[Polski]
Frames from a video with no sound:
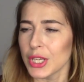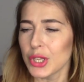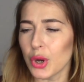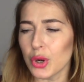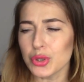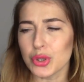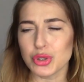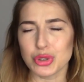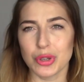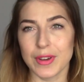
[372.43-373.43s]
I on
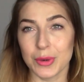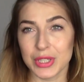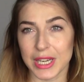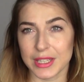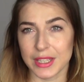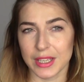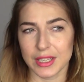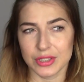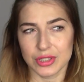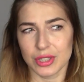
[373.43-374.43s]
kosztował
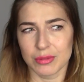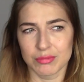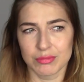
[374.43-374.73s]
jakieś